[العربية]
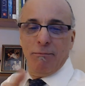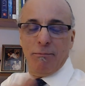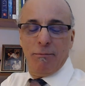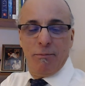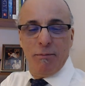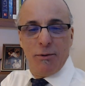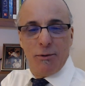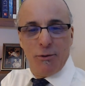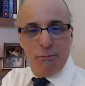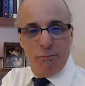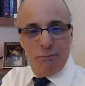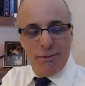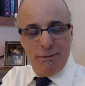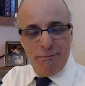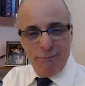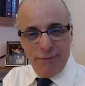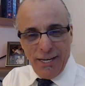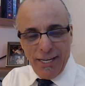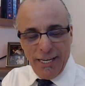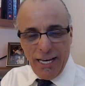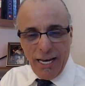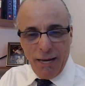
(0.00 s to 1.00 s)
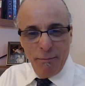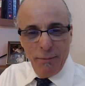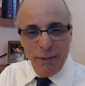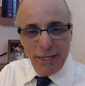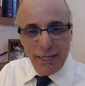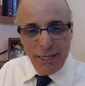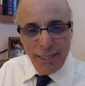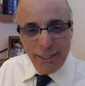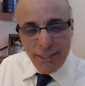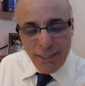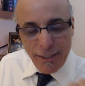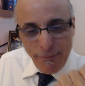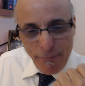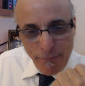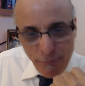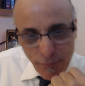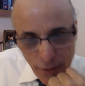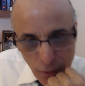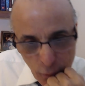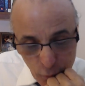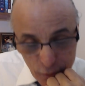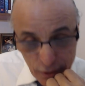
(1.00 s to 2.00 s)
ميتو نتاع الاميرات
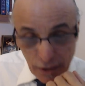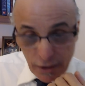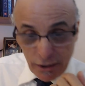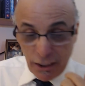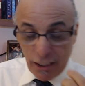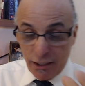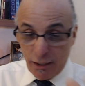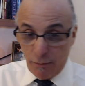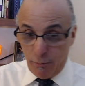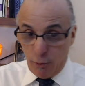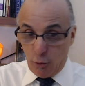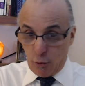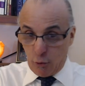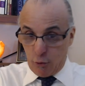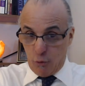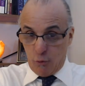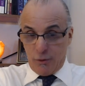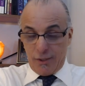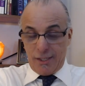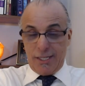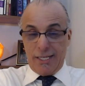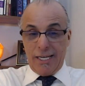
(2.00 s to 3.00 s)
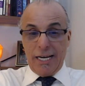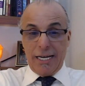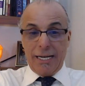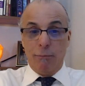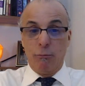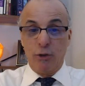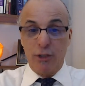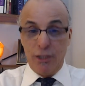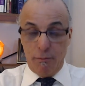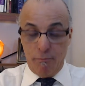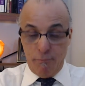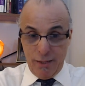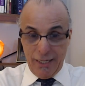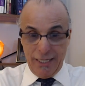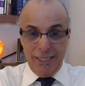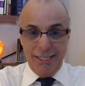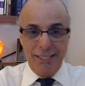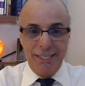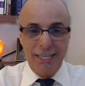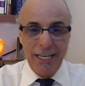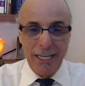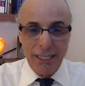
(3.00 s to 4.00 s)
واش كتخاطب بالاودينس ديالك
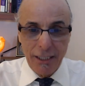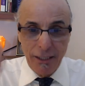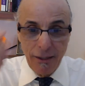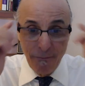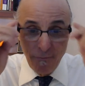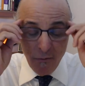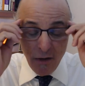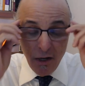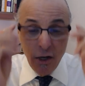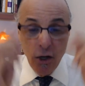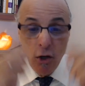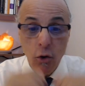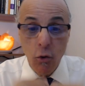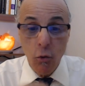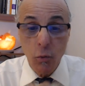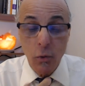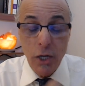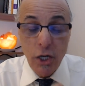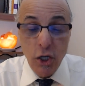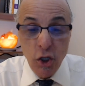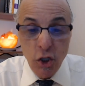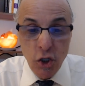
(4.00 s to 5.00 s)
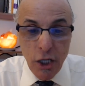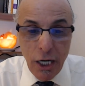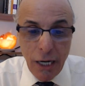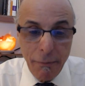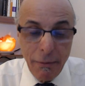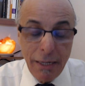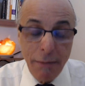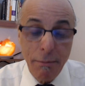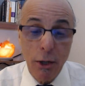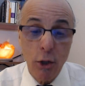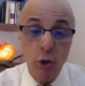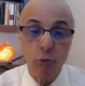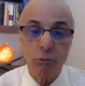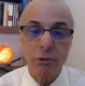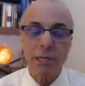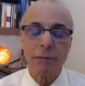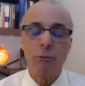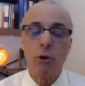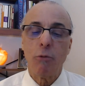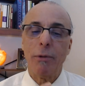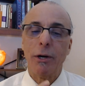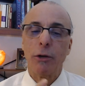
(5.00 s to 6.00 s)
المتبعين ديالك ولاد الشعب اللي ما عندهمش
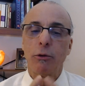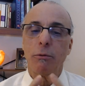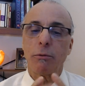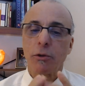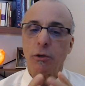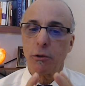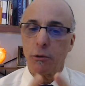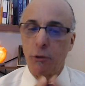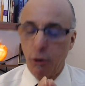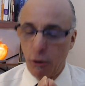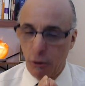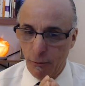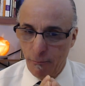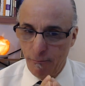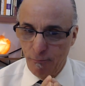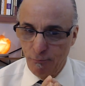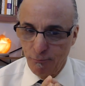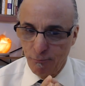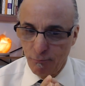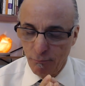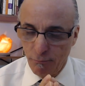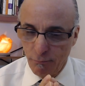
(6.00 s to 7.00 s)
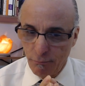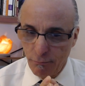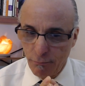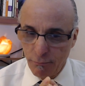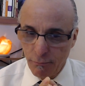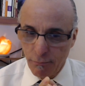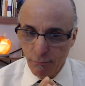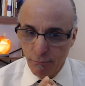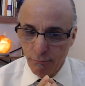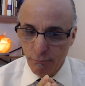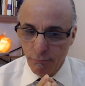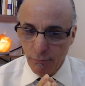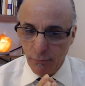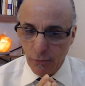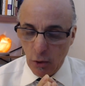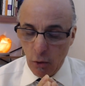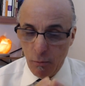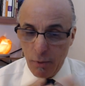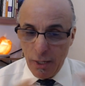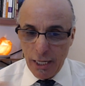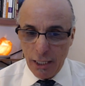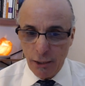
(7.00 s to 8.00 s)
الماء ما عندهمش الضوء
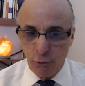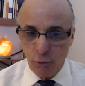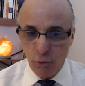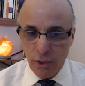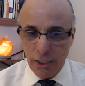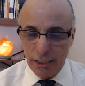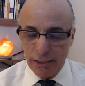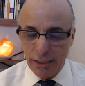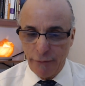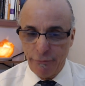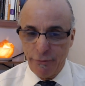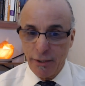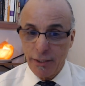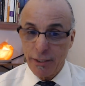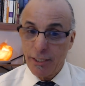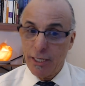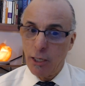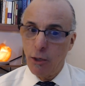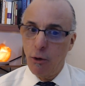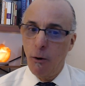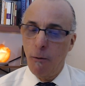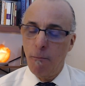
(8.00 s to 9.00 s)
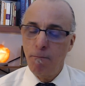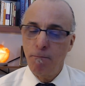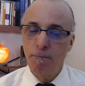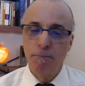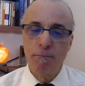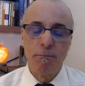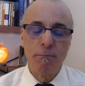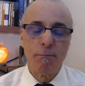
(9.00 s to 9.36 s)
وما قدوش الاظافير ديالهم